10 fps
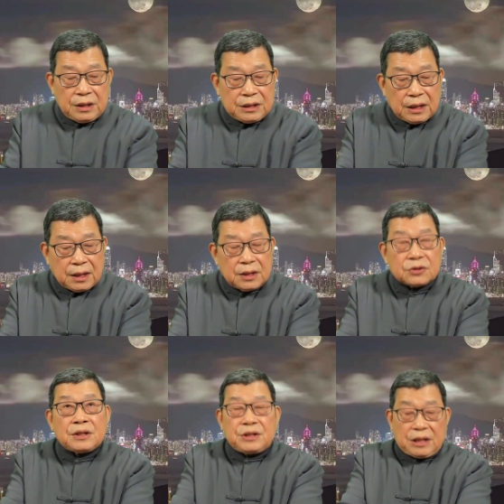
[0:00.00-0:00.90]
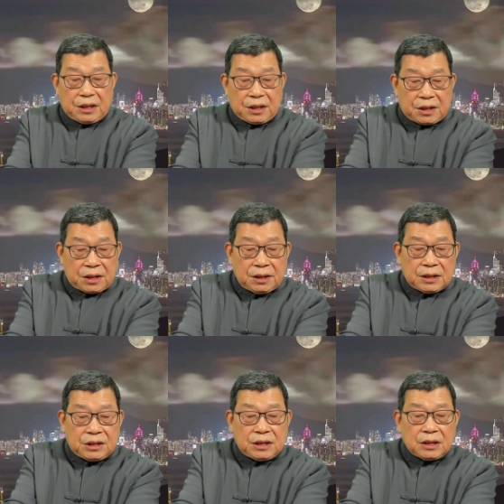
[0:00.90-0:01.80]
的一些核酸检测
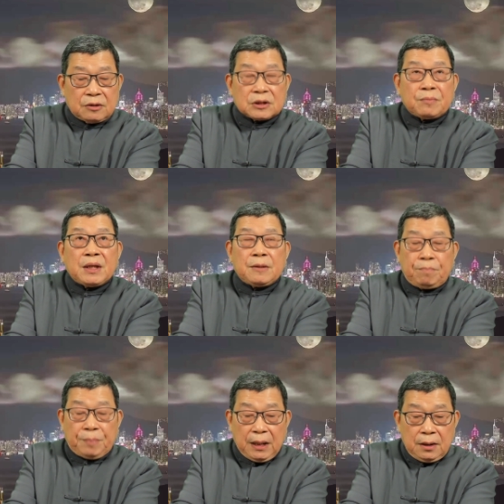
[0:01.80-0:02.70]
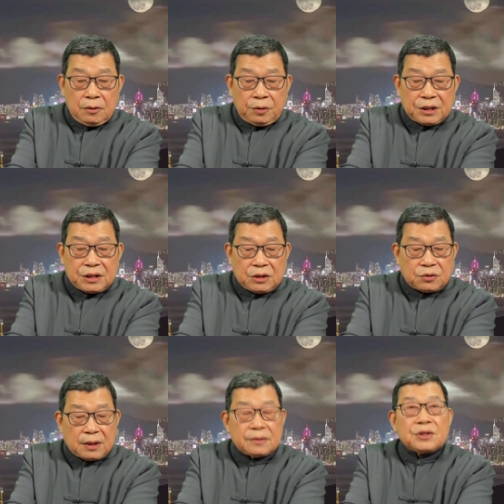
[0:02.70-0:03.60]
的机构正面临崩溃的现
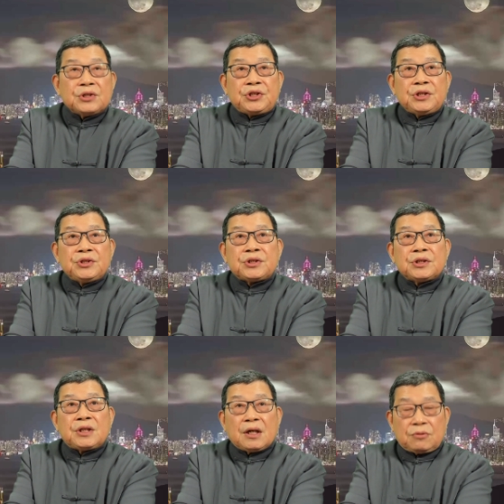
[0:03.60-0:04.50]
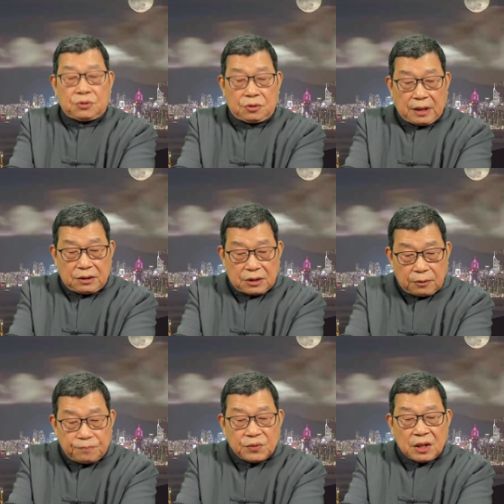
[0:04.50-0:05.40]
状。新十条出台之
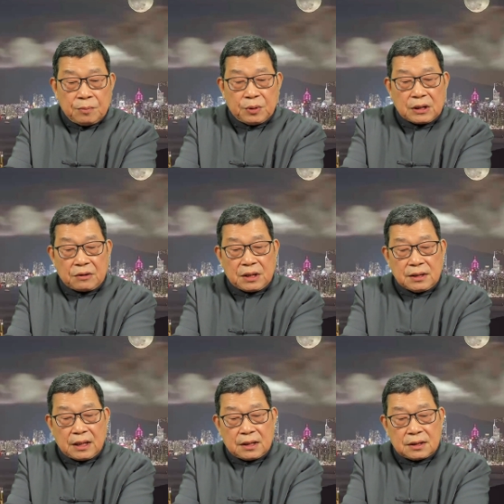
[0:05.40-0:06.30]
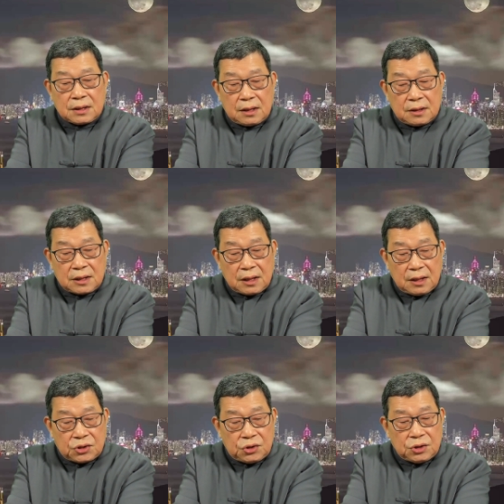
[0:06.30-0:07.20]
后。不少生产、审
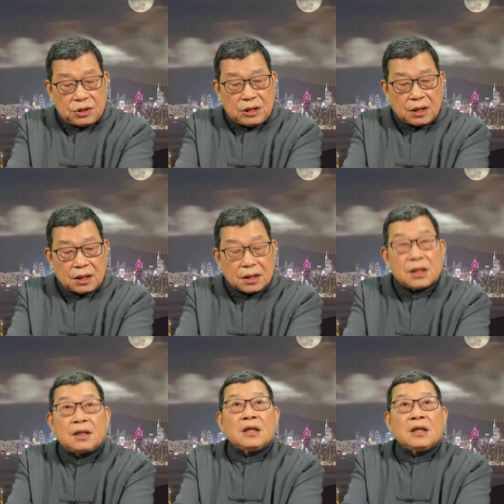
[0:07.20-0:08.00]
测试剂盒